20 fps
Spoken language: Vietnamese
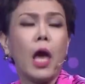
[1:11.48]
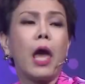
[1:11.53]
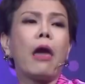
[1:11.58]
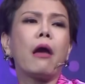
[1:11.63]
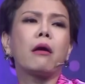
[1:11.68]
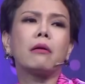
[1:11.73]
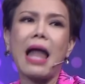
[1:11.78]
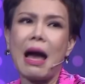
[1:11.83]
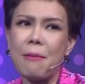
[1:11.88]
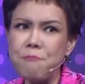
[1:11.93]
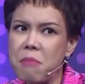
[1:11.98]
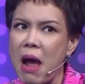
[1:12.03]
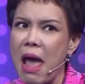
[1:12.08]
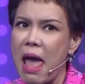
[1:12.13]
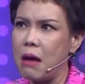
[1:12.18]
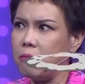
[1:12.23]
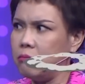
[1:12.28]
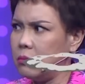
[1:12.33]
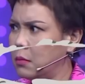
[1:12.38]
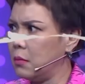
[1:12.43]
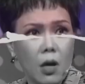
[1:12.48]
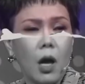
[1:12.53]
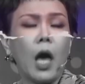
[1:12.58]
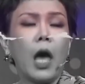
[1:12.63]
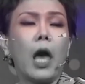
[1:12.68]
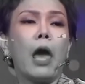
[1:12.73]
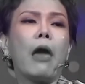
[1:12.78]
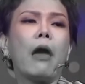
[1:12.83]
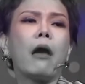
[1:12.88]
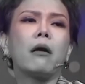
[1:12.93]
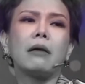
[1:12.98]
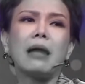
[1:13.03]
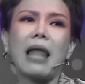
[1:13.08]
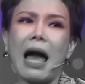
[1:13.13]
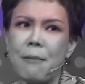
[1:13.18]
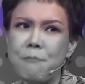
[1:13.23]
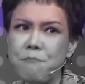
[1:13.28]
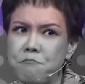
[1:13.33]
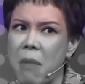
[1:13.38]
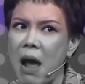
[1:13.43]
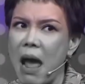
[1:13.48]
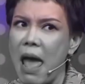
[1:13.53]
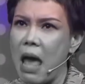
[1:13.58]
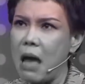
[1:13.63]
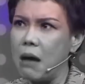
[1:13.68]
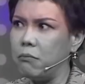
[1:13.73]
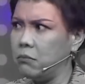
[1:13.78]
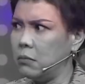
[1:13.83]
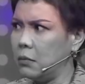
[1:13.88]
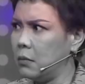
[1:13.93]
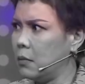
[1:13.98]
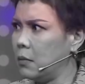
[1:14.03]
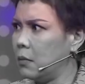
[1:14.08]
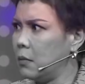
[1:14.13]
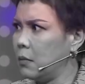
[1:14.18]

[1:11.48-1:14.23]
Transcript: hiền lắm em, hiền lắm em.